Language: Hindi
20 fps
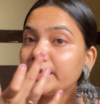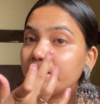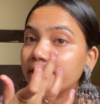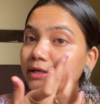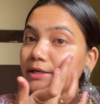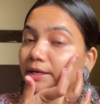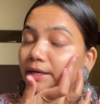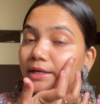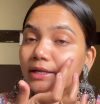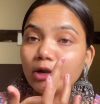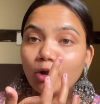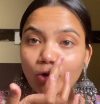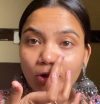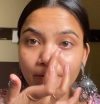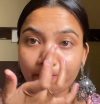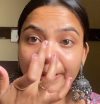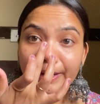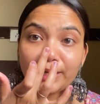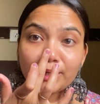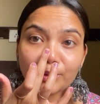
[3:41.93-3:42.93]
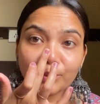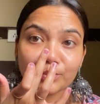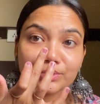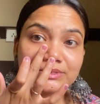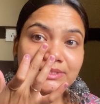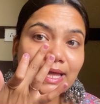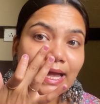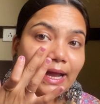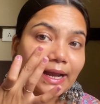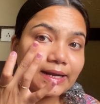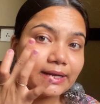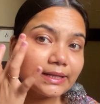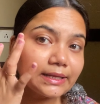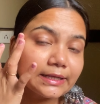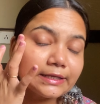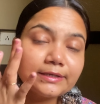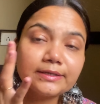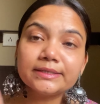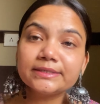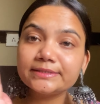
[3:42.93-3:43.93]
हियर ऑन माई नोज एंड
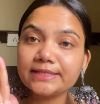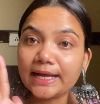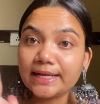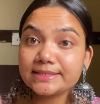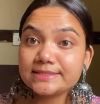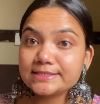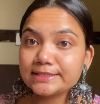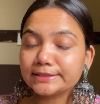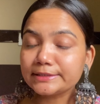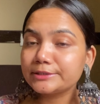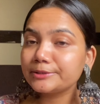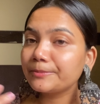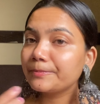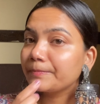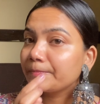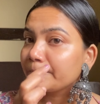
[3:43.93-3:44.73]
हियर दैट्स इट